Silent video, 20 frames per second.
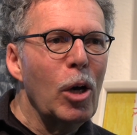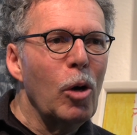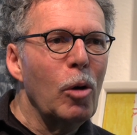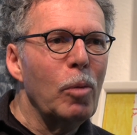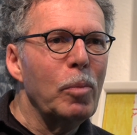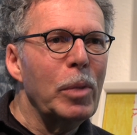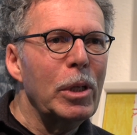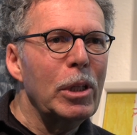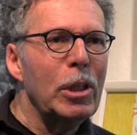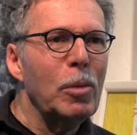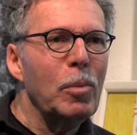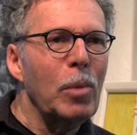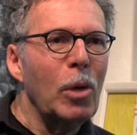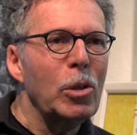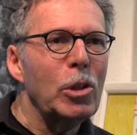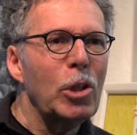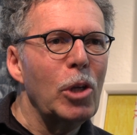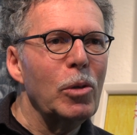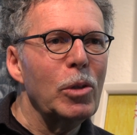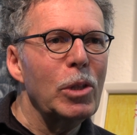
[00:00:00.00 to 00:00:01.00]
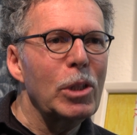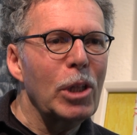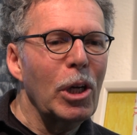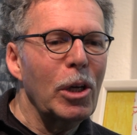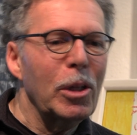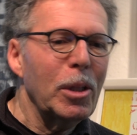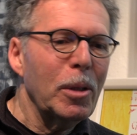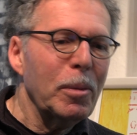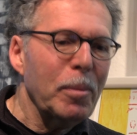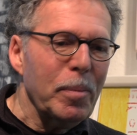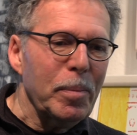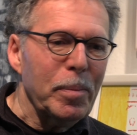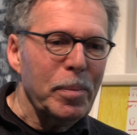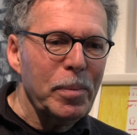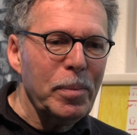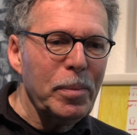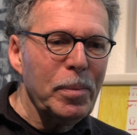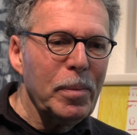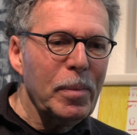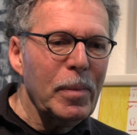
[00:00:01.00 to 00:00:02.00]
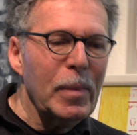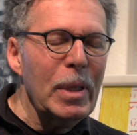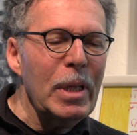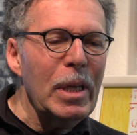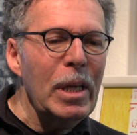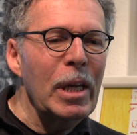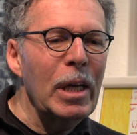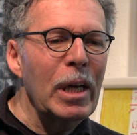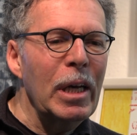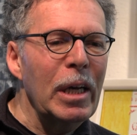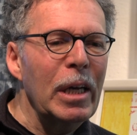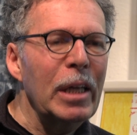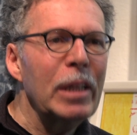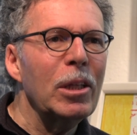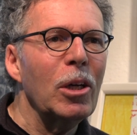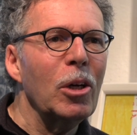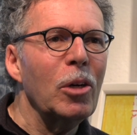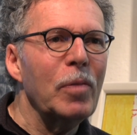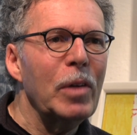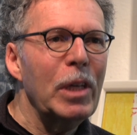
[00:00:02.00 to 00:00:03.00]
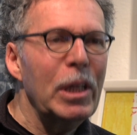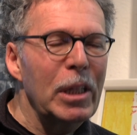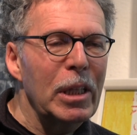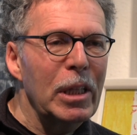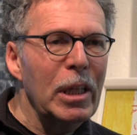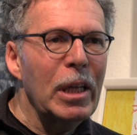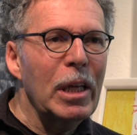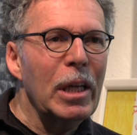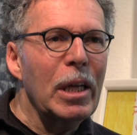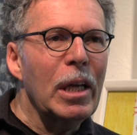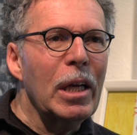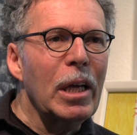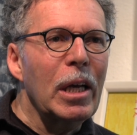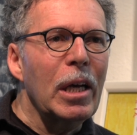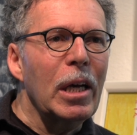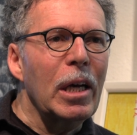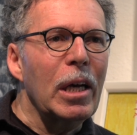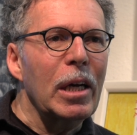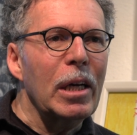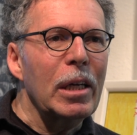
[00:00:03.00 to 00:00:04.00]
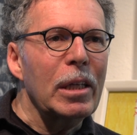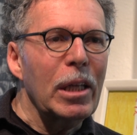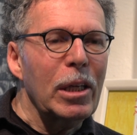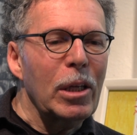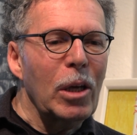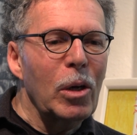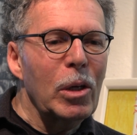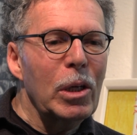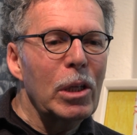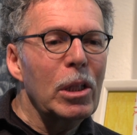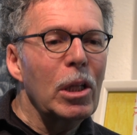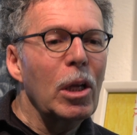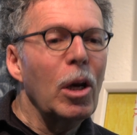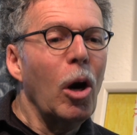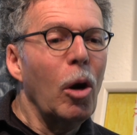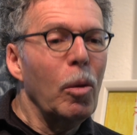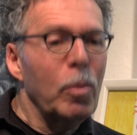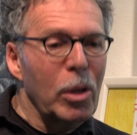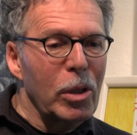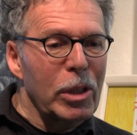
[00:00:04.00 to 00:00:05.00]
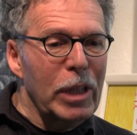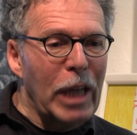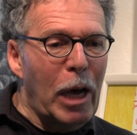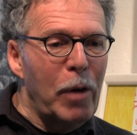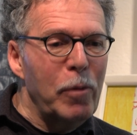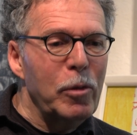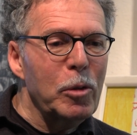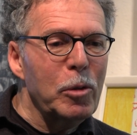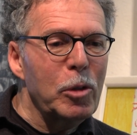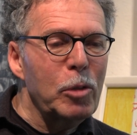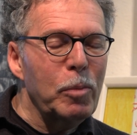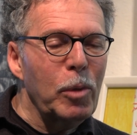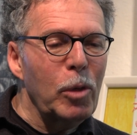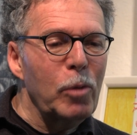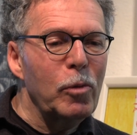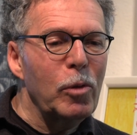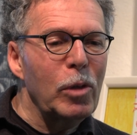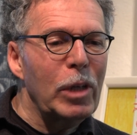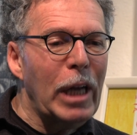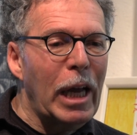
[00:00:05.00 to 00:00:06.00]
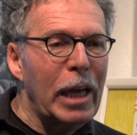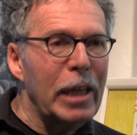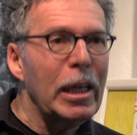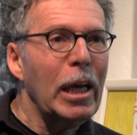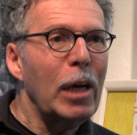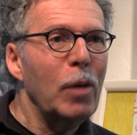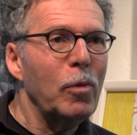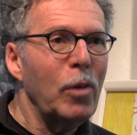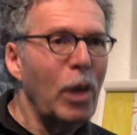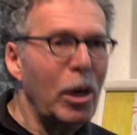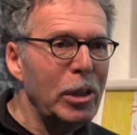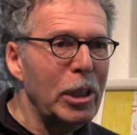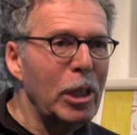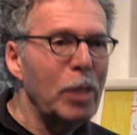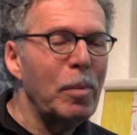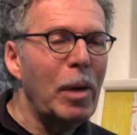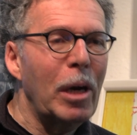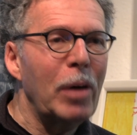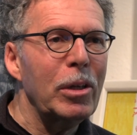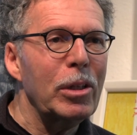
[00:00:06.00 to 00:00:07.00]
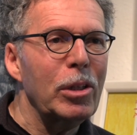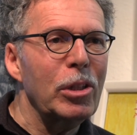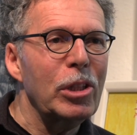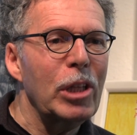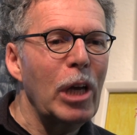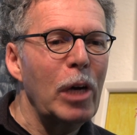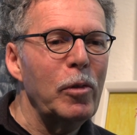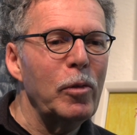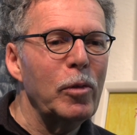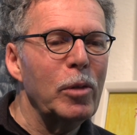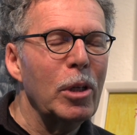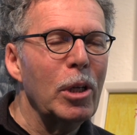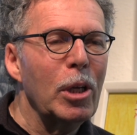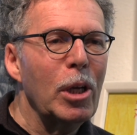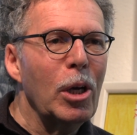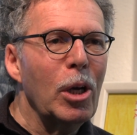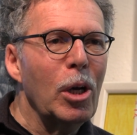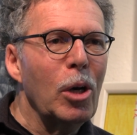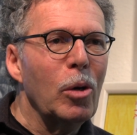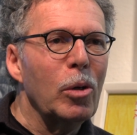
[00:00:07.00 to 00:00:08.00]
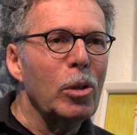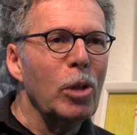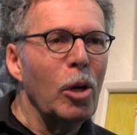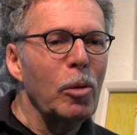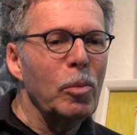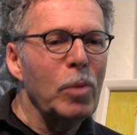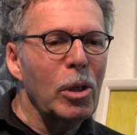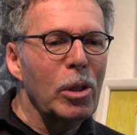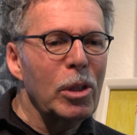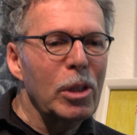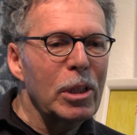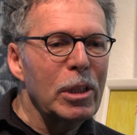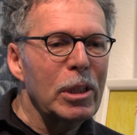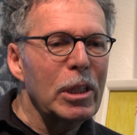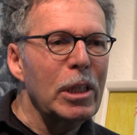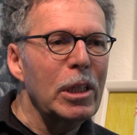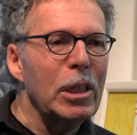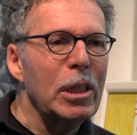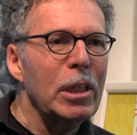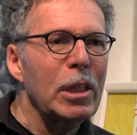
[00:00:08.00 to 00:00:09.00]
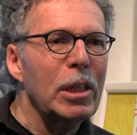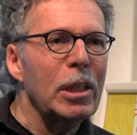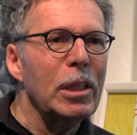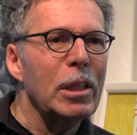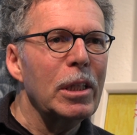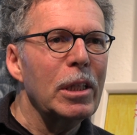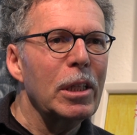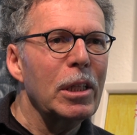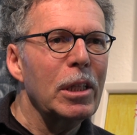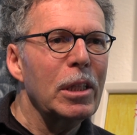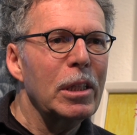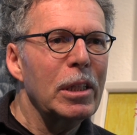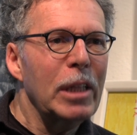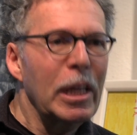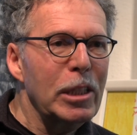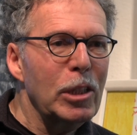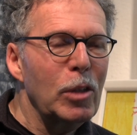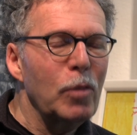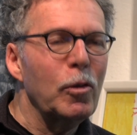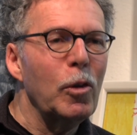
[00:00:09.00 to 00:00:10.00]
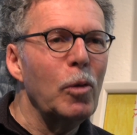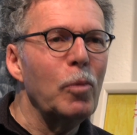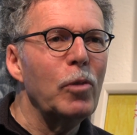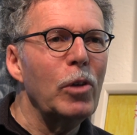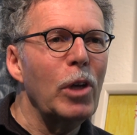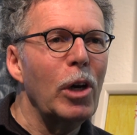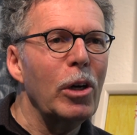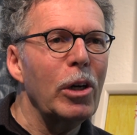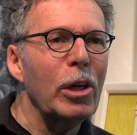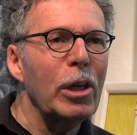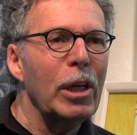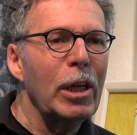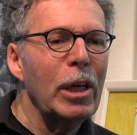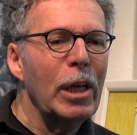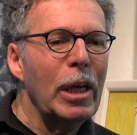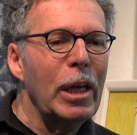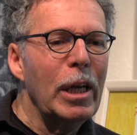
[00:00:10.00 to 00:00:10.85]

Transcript: und bin im Anschluss dann äh, nach Wien gegangen, habe dann die Aufnahmeprüfung gleich auf Anhieb auch geschafft und habe dann die nächsten fünf Jahre